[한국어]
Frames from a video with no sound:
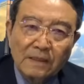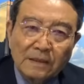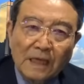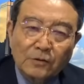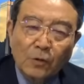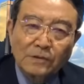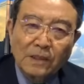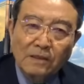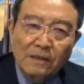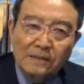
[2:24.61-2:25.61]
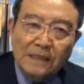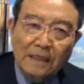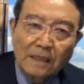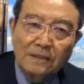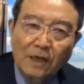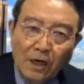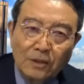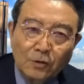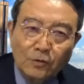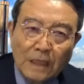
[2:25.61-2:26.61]
대통령 자기가
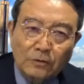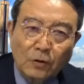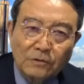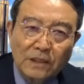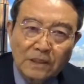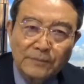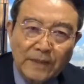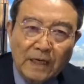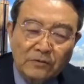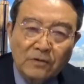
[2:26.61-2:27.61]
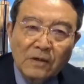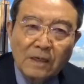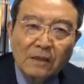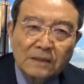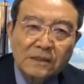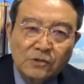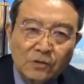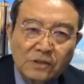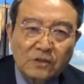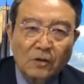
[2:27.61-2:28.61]
여의도 대통령 임내하고 큰
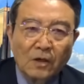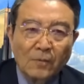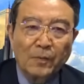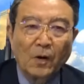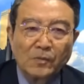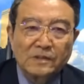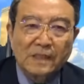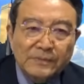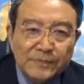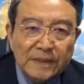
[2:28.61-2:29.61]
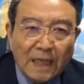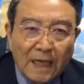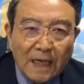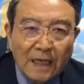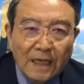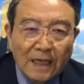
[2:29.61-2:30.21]
소리치고 폼을 잡습니다.